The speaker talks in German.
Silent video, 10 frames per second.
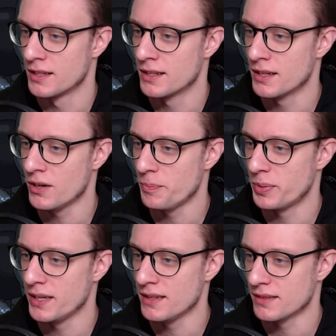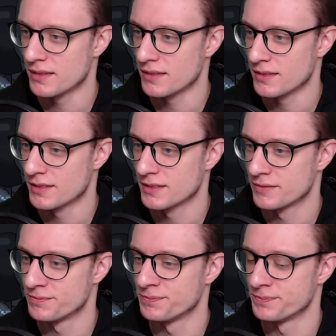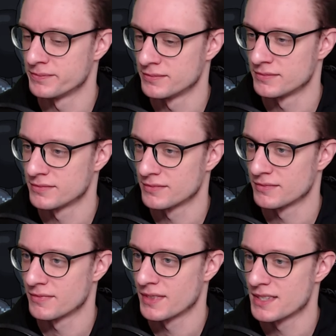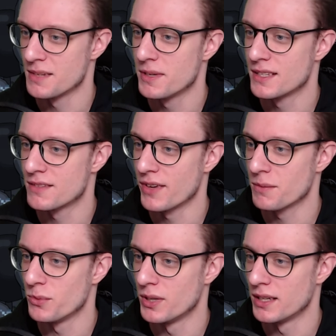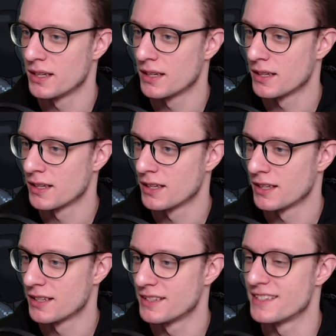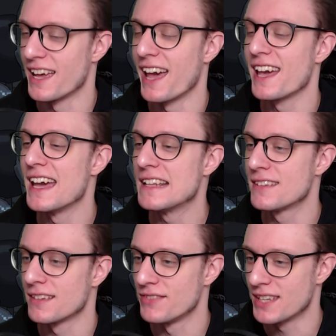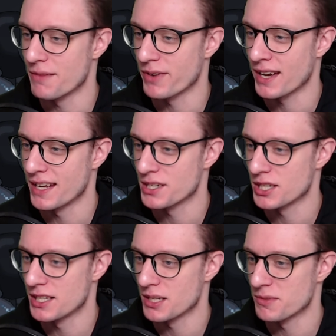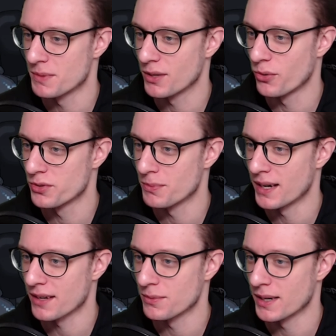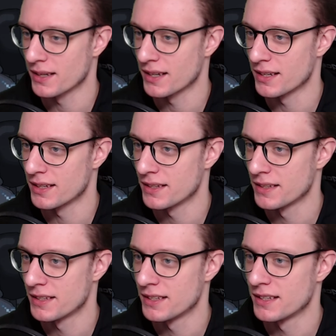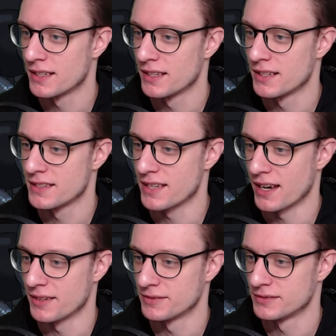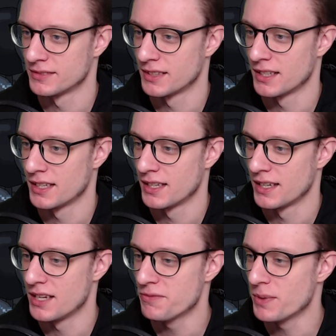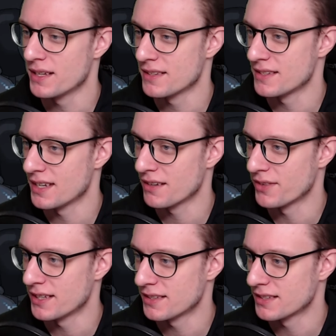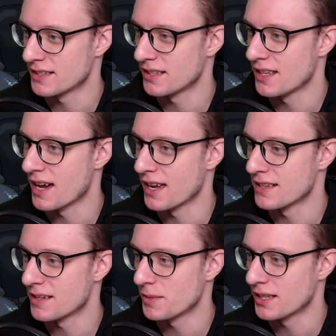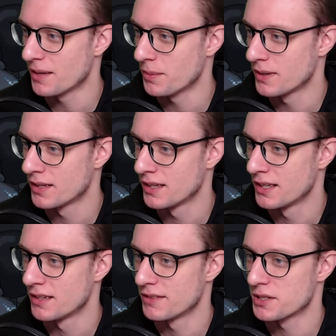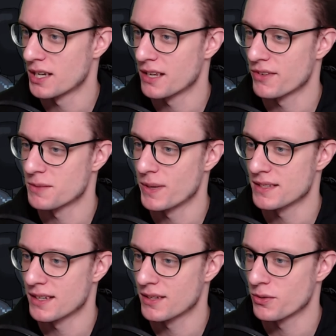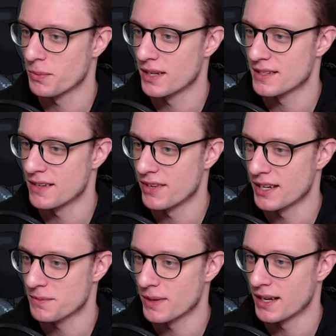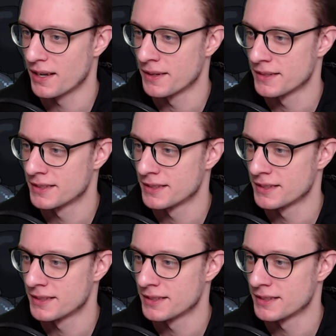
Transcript: No, please. Hm. Ziemliche Zwickmühle. Dang it! Wie ich einfach keine Shelljumps mit Groß Mario machen kann, ne? Tja. Hilft mir das jetzt irgendwas, dass ich die eingesammelt habe? Wahrscheinlich wäre es besser, ich gucke mir das Level erstmal an.